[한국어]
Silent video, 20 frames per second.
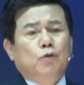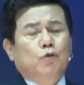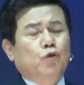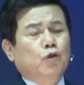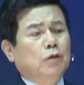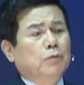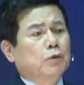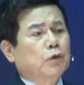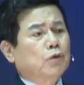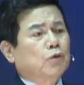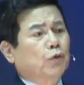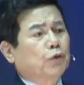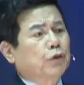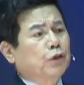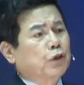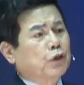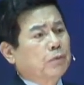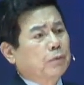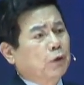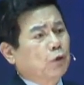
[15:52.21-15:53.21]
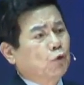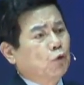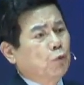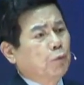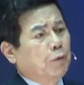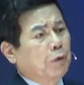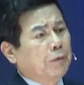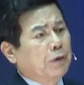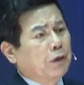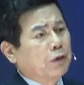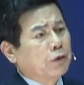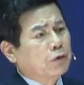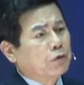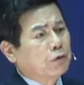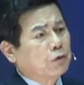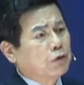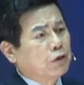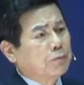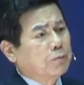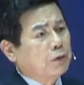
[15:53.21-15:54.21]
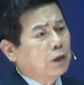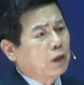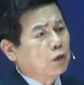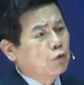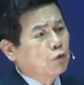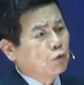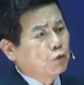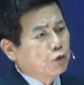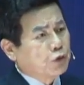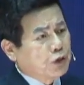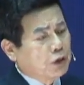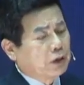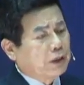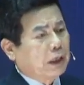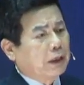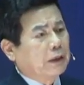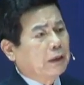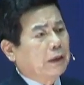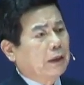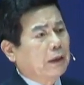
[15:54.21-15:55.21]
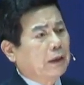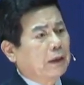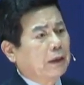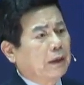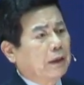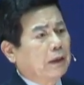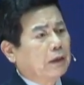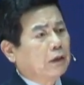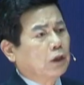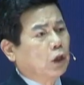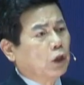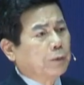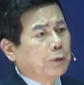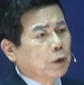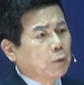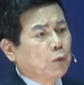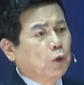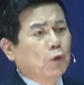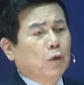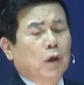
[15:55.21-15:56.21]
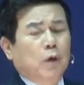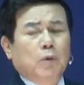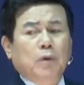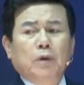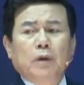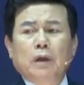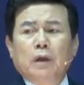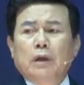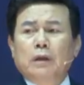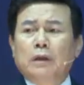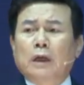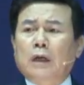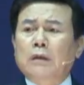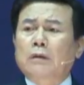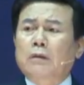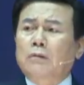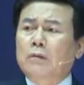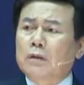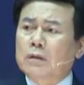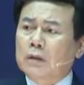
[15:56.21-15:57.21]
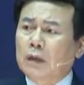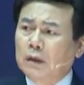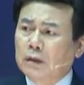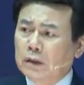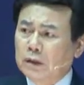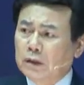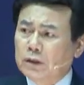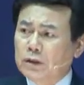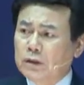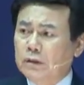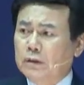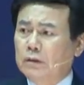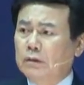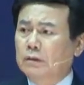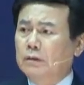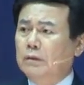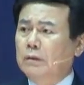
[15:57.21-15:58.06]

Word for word: 주님을 손대시면 율법에 의해서 십자가에 죽으실 텐데 그럼에도 불구하고 약자들을 살려내시는